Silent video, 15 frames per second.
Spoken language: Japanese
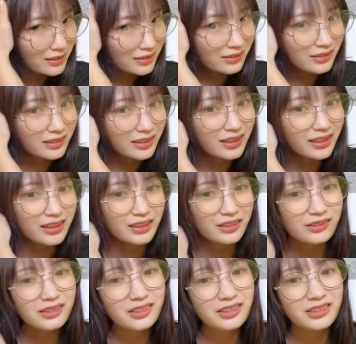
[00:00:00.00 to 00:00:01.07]
そんなね
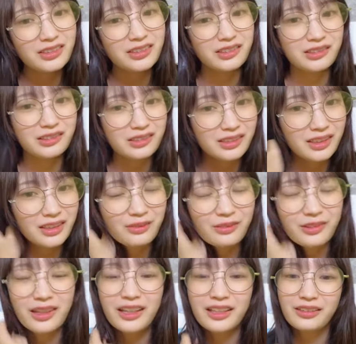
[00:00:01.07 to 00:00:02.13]
40度で
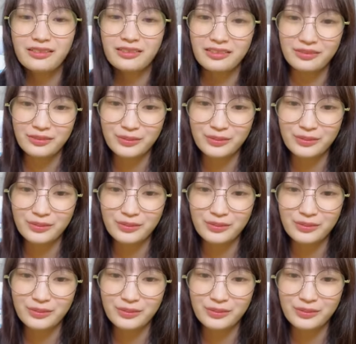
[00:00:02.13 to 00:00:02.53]
もないよ